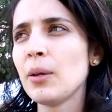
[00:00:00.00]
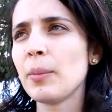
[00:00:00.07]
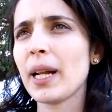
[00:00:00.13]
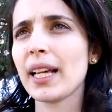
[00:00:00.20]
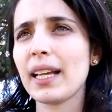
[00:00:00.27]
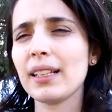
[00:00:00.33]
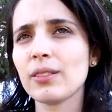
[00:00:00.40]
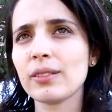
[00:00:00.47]

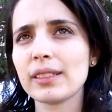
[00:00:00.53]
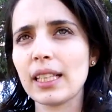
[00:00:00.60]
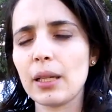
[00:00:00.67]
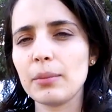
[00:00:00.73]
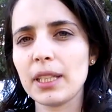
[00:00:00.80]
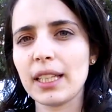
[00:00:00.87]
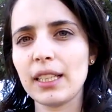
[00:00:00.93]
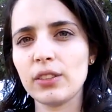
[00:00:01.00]
Para quem não
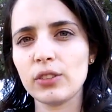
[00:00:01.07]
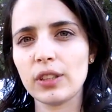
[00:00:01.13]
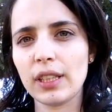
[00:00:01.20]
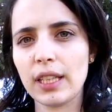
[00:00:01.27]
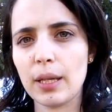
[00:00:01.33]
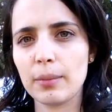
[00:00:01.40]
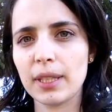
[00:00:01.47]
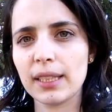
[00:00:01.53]
sabe, aqui em
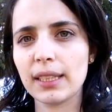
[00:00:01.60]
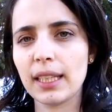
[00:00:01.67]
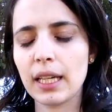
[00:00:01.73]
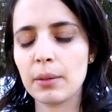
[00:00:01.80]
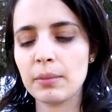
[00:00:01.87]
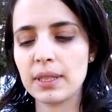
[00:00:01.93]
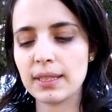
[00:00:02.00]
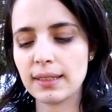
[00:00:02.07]
Genebra
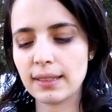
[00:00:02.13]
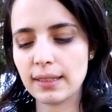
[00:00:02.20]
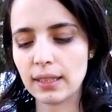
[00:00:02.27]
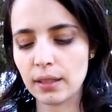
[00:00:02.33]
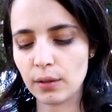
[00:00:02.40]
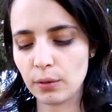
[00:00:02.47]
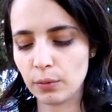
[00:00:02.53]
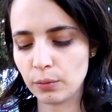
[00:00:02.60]
tem a
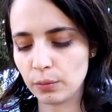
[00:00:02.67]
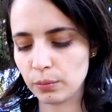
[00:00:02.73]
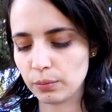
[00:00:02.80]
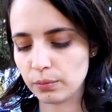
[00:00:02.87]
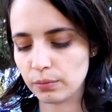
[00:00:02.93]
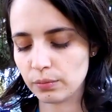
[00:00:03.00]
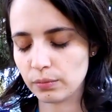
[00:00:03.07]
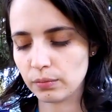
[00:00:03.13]

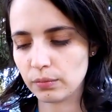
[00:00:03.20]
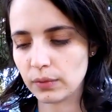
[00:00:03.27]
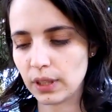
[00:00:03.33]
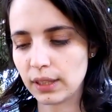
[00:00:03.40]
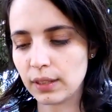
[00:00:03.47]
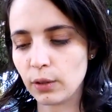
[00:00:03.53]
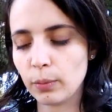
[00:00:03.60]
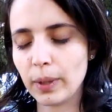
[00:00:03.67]
missão
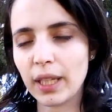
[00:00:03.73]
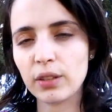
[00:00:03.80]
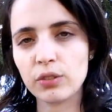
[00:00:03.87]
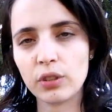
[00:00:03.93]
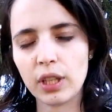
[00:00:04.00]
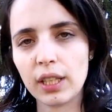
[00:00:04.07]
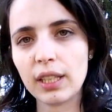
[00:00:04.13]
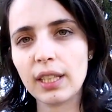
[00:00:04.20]
a
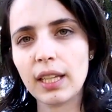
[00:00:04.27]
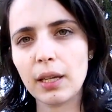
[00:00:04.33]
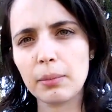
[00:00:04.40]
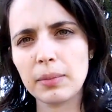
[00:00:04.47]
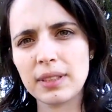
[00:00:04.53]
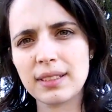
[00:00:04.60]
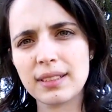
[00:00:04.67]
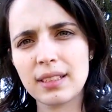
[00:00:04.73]
Delbrasgen, que é a
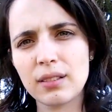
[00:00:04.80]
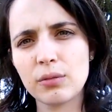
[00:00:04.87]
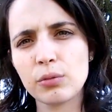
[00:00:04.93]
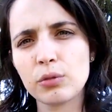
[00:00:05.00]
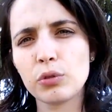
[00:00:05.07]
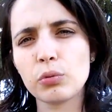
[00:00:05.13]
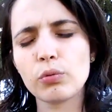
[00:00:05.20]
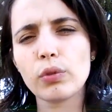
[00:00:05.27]

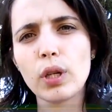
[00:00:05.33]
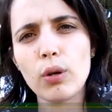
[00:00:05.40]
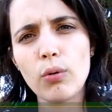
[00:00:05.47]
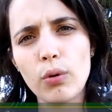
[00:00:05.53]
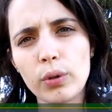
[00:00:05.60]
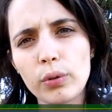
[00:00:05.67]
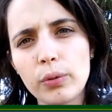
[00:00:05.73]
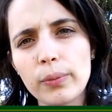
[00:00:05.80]
missão junto à
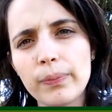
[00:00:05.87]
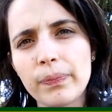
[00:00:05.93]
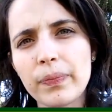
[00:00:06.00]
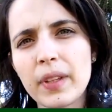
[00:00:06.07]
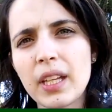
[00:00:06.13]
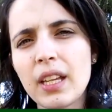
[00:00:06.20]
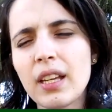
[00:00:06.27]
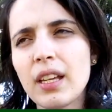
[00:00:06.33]
ONU,
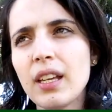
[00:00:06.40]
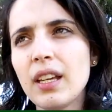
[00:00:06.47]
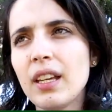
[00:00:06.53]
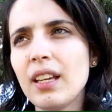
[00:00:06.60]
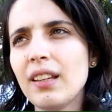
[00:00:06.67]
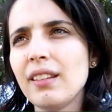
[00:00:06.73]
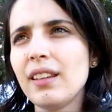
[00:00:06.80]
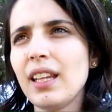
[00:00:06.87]

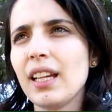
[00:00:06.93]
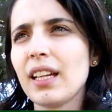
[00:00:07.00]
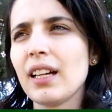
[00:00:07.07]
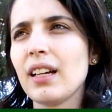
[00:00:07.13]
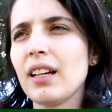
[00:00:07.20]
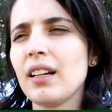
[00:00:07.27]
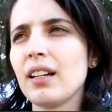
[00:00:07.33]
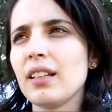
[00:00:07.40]
tem
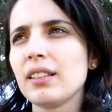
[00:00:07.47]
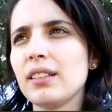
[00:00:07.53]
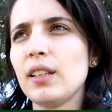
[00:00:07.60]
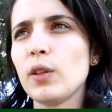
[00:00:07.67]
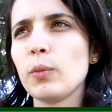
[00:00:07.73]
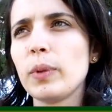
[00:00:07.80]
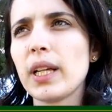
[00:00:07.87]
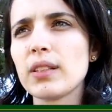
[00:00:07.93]
a
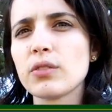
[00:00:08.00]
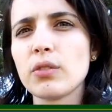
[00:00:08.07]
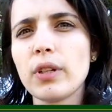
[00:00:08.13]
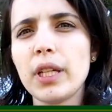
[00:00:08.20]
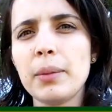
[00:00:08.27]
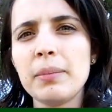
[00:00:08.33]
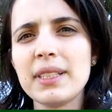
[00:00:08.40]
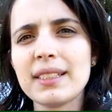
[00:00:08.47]
Delbras
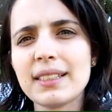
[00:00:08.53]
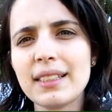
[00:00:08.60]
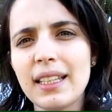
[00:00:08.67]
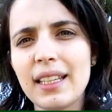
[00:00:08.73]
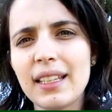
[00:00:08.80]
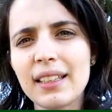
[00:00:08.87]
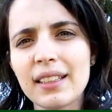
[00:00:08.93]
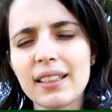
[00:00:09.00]

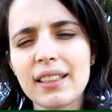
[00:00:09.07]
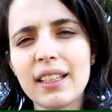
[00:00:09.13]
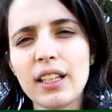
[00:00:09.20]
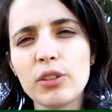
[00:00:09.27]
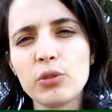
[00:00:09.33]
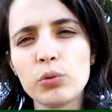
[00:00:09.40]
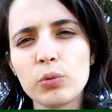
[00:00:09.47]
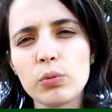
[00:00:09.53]
OMC,
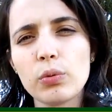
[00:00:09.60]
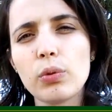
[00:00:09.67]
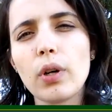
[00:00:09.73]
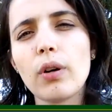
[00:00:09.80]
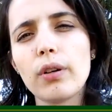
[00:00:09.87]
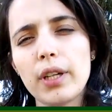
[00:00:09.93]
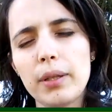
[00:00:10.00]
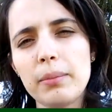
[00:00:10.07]
que é junto
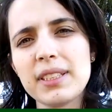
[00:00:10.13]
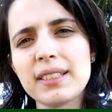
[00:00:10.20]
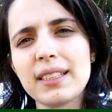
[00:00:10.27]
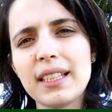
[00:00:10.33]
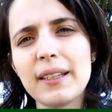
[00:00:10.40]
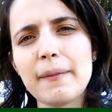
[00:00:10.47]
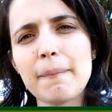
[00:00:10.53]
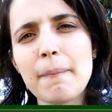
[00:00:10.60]
à
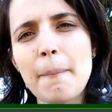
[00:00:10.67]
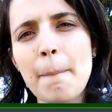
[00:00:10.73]
OMC,